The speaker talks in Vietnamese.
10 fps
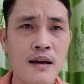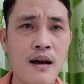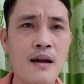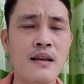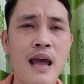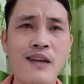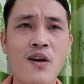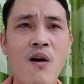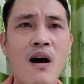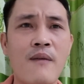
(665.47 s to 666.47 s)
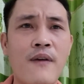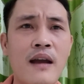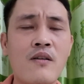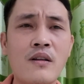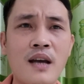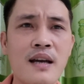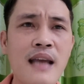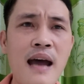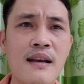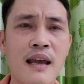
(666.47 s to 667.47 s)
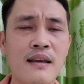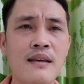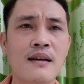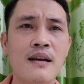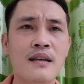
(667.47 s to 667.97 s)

ờ, để cho họ phải có thời gian này kia